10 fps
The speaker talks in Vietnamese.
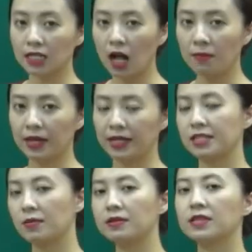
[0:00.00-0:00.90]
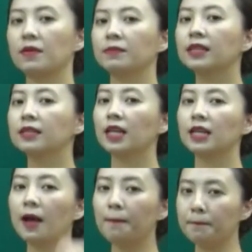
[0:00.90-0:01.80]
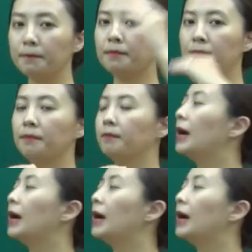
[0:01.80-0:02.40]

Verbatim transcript: common, trọng âm rơi bám tiết thứ nhất nhé. Mm -mm.